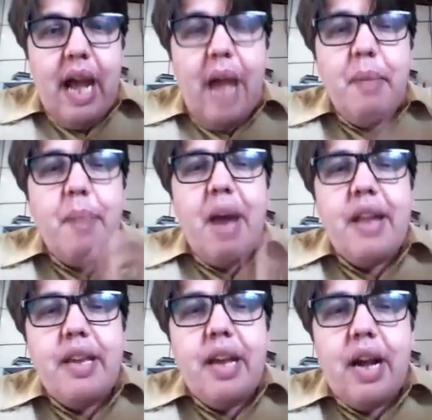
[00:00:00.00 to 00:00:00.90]
A irmã
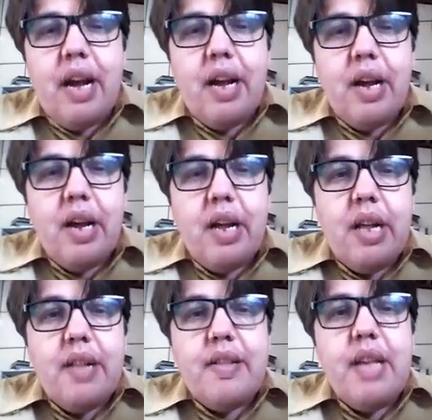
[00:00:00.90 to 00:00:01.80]
Maria
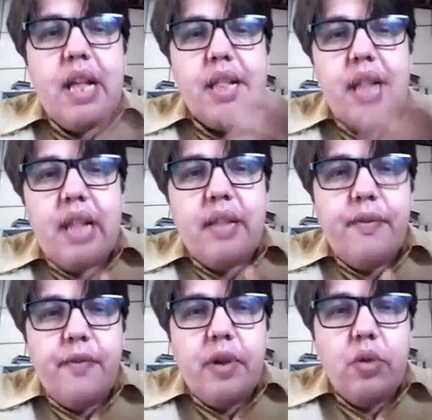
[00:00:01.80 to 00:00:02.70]
tinha sete
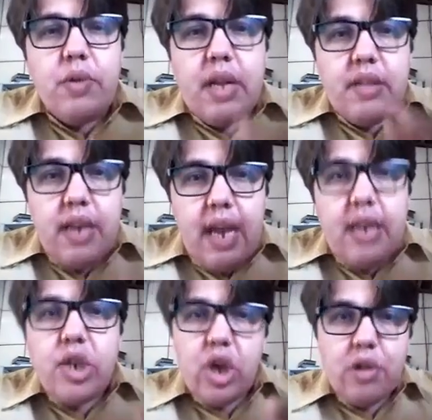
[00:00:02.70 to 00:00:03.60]
filhos, entre
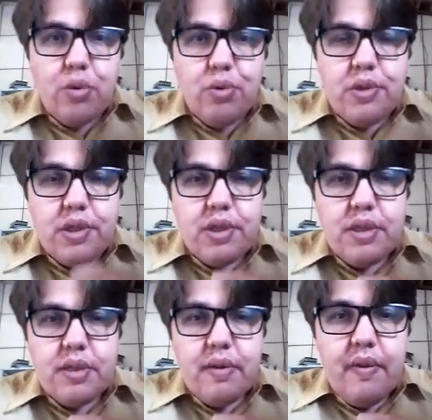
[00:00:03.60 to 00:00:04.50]
eles Jesus.